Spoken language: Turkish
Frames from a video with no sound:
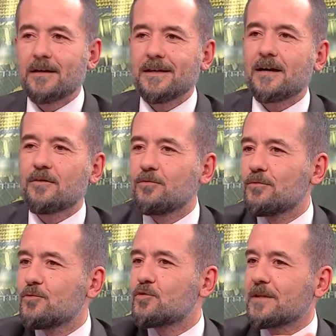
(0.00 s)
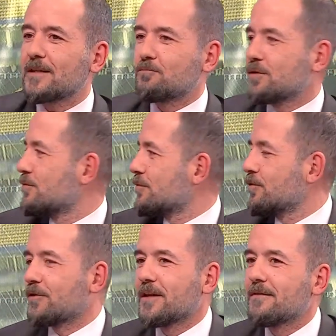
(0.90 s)
Ya üstad bir dur
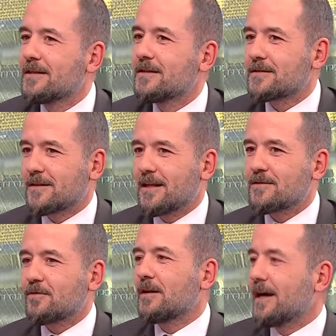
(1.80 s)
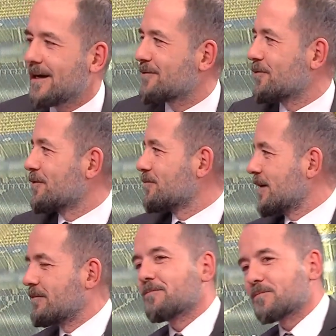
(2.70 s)
diyor ne verirsin en son? Hah diyorum
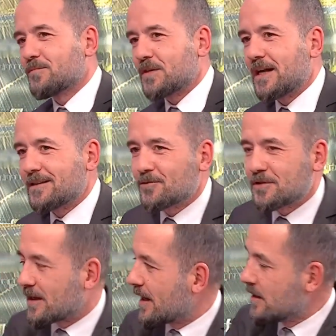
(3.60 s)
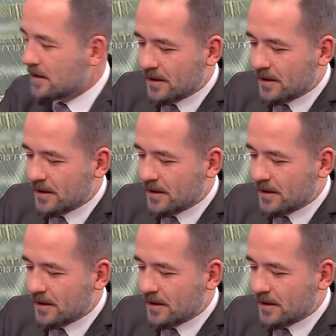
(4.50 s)
tamam gel dükkana.